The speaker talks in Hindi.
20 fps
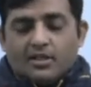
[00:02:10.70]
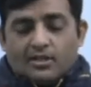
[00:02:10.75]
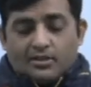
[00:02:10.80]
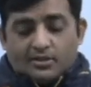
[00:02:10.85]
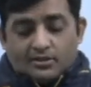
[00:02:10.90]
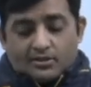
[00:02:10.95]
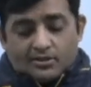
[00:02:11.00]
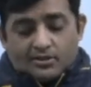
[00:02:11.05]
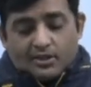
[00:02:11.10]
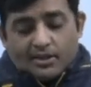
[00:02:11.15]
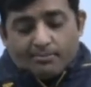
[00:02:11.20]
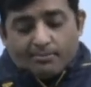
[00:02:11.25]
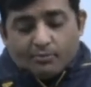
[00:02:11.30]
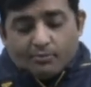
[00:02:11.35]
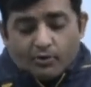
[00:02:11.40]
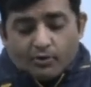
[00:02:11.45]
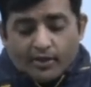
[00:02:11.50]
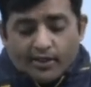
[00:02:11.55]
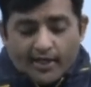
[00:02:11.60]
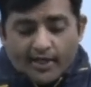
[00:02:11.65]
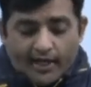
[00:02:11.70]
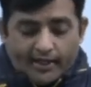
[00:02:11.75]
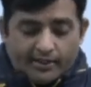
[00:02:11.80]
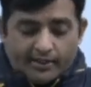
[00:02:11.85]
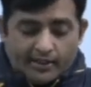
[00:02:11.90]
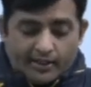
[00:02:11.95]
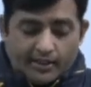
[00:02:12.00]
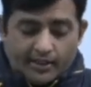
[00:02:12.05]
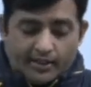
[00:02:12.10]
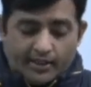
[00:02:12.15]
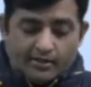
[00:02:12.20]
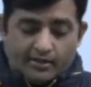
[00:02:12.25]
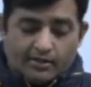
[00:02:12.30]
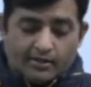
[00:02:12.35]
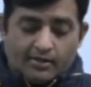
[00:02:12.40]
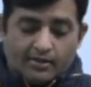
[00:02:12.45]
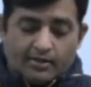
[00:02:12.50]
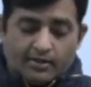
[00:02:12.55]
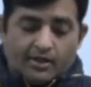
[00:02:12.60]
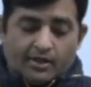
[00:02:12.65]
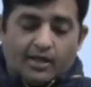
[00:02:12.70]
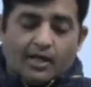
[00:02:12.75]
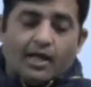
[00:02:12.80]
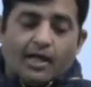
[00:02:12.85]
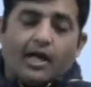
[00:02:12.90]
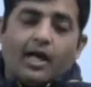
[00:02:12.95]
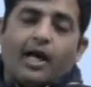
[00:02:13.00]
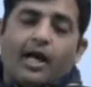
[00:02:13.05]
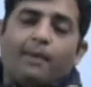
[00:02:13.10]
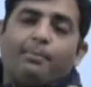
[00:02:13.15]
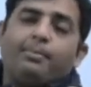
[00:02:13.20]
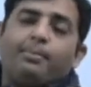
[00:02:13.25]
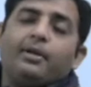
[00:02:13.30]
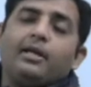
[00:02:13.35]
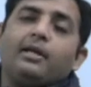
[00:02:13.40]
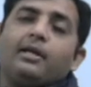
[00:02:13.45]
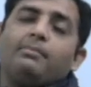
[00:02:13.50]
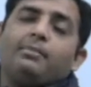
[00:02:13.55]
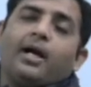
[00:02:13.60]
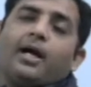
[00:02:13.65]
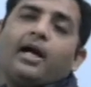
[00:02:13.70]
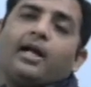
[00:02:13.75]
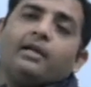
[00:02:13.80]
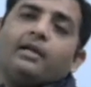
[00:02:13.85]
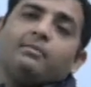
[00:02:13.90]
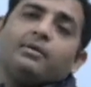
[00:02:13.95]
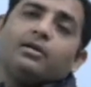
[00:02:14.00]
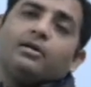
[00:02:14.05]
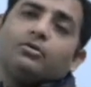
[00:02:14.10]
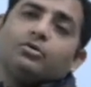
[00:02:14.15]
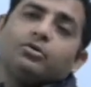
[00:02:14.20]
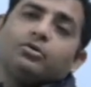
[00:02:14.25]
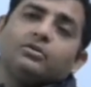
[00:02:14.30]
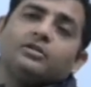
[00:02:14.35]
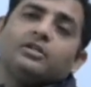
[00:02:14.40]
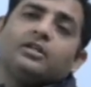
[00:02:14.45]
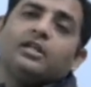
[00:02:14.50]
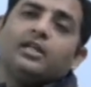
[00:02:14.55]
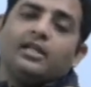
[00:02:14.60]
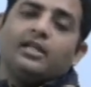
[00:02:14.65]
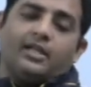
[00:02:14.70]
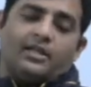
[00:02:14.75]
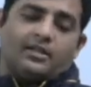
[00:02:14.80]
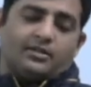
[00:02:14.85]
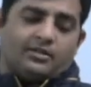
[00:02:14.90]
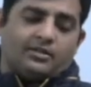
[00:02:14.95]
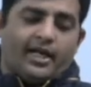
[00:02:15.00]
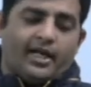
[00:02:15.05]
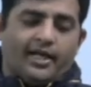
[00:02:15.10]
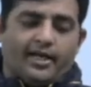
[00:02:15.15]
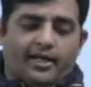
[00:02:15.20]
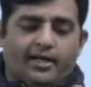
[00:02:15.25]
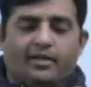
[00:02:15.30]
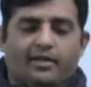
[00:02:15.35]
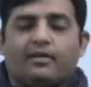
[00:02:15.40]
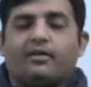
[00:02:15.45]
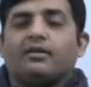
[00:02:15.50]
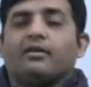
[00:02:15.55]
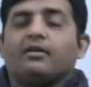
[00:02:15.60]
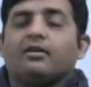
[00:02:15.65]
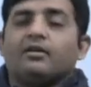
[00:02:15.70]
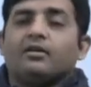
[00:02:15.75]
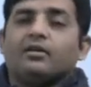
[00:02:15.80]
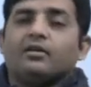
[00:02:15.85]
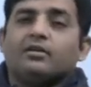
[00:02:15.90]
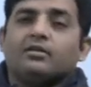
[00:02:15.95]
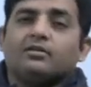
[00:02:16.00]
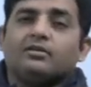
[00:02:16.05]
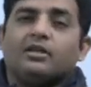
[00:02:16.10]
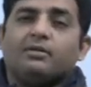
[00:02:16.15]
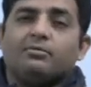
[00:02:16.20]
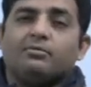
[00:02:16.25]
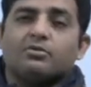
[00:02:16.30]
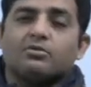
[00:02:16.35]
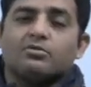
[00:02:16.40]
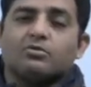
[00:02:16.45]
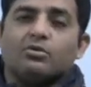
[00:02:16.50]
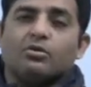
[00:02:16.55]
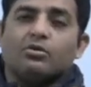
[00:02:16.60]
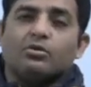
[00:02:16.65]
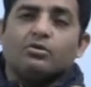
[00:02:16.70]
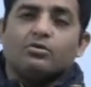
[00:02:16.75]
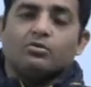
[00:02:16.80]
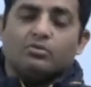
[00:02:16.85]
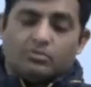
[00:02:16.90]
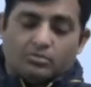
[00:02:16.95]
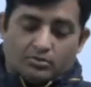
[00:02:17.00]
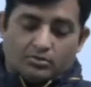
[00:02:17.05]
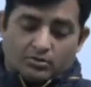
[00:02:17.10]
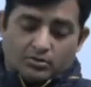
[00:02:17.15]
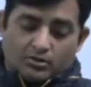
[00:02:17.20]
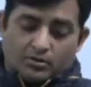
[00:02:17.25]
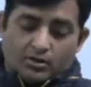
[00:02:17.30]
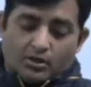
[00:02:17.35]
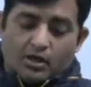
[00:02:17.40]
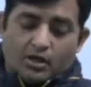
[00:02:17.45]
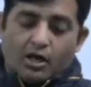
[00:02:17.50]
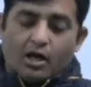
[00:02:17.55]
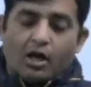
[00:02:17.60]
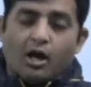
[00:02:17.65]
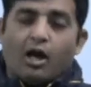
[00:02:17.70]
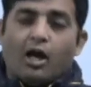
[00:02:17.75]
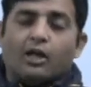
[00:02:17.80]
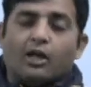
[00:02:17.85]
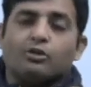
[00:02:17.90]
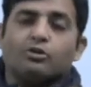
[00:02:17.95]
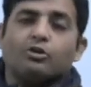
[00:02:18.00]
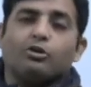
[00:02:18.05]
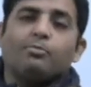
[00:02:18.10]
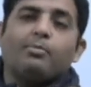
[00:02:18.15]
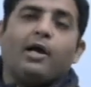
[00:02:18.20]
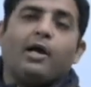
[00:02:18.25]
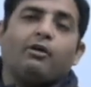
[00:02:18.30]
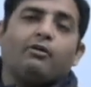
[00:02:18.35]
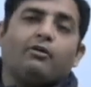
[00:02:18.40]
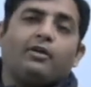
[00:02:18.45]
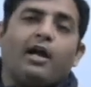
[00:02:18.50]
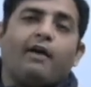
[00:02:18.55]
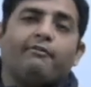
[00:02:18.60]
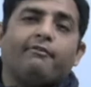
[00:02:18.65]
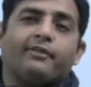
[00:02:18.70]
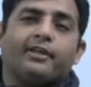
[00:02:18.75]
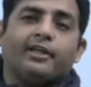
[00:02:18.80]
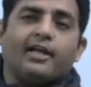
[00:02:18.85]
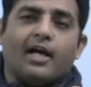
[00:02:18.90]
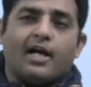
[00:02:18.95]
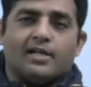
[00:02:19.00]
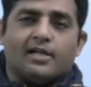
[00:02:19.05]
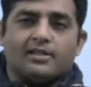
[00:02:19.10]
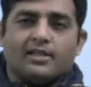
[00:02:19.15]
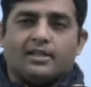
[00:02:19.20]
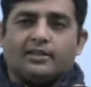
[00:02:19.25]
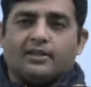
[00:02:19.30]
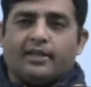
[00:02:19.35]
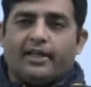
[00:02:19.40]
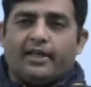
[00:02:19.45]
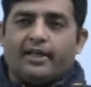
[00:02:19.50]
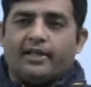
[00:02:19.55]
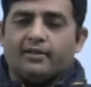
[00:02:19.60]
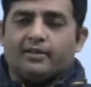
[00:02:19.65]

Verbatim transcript: जब कोई राइटर अपने बारे में खुद ही लिखता है तब उसको ऑटोबायोग्राफी कहा जाता है